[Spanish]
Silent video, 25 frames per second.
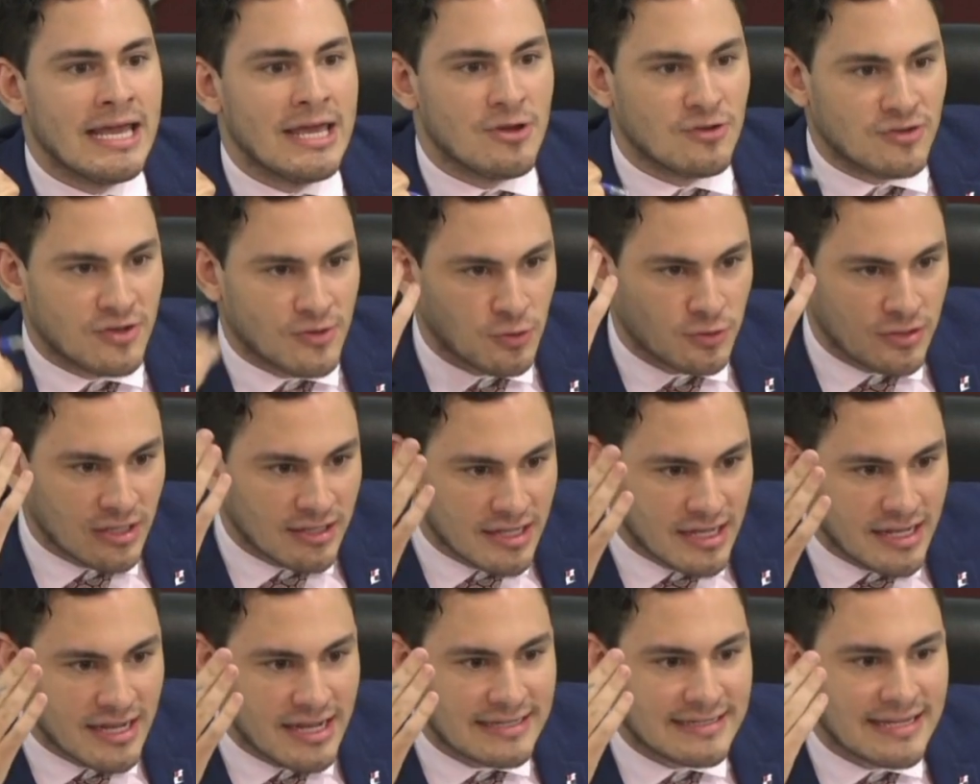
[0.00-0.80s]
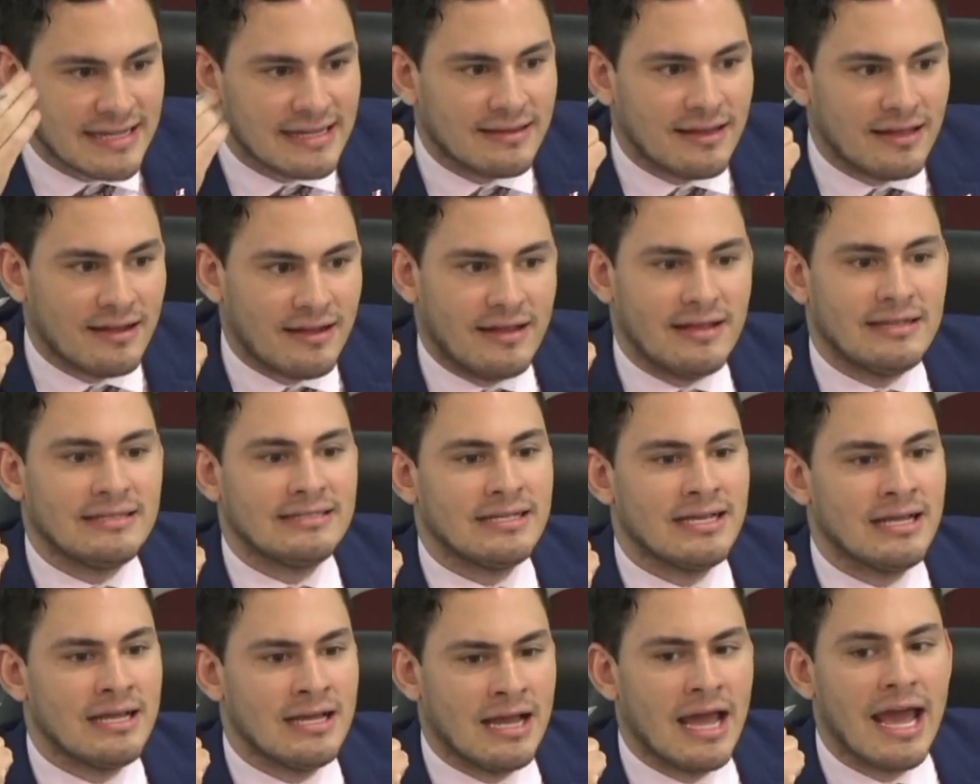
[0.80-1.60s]
Y yo sé que usted tiene ese
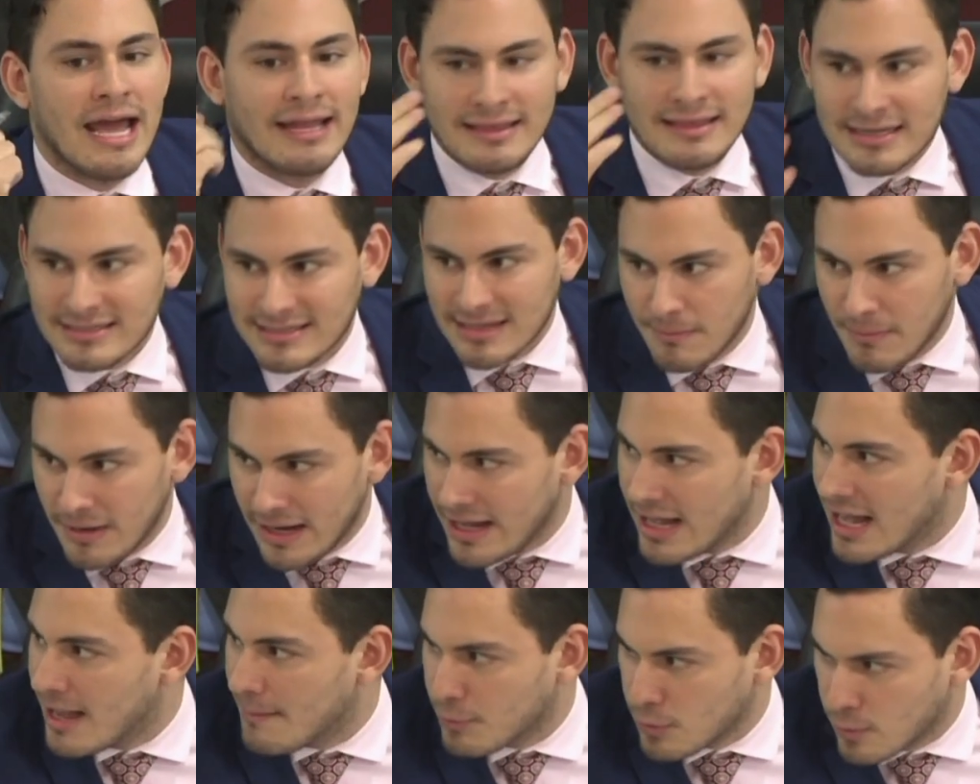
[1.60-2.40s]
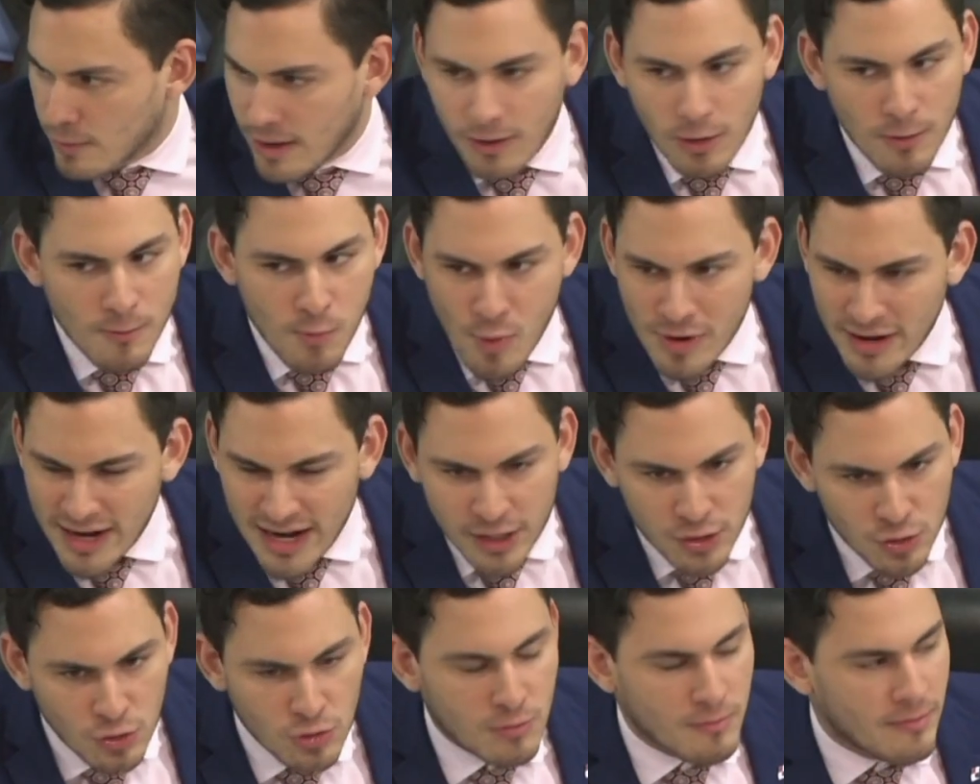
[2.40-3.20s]
interés. Esta Asamblea ha aprobado
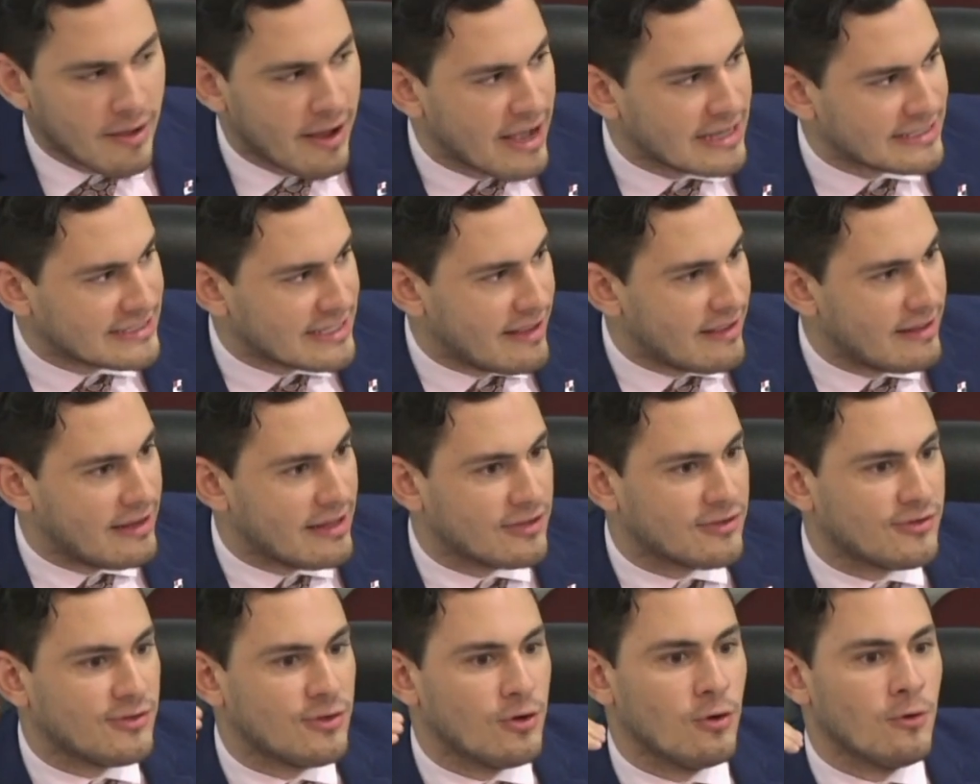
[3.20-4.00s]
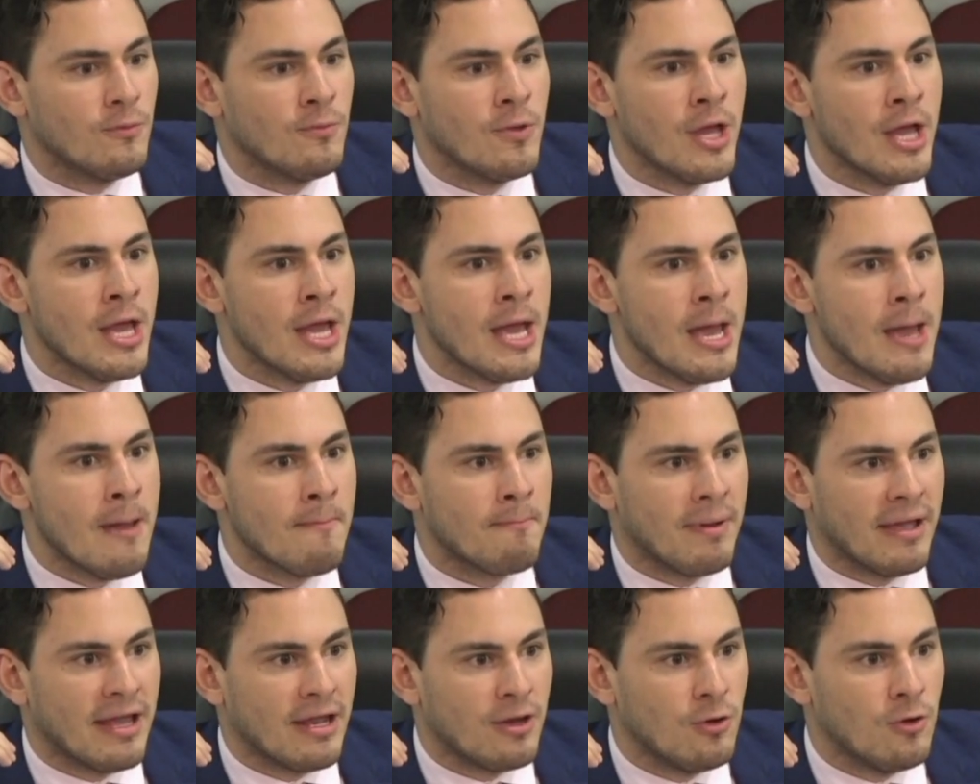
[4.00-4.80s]
buenas normas en esa dirección,
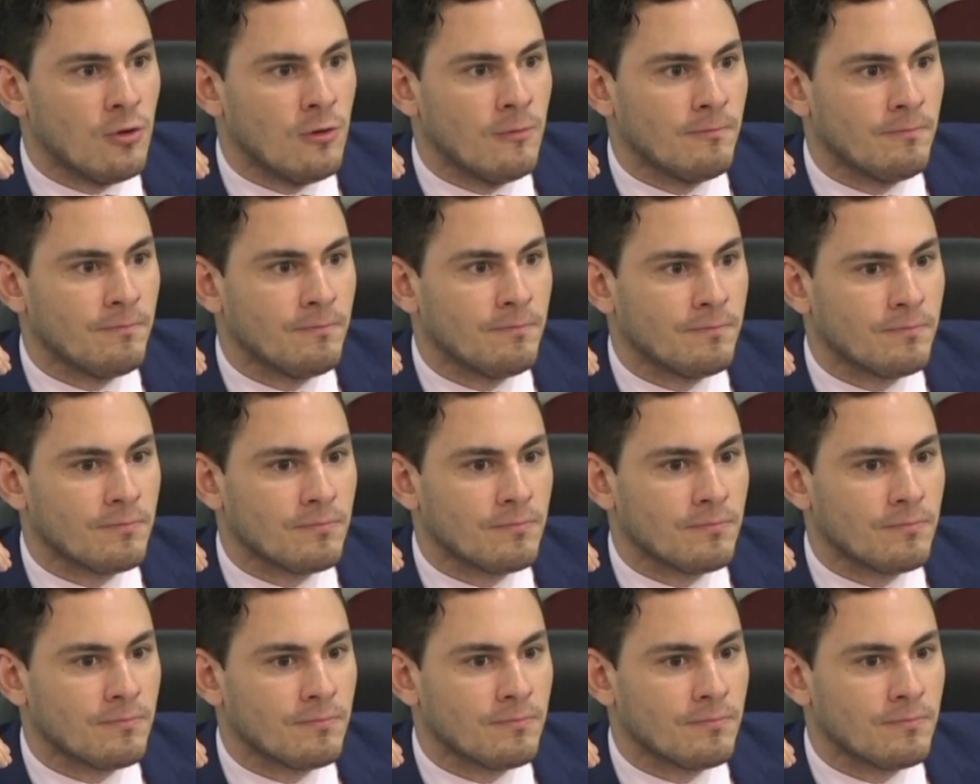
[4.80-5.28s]
pero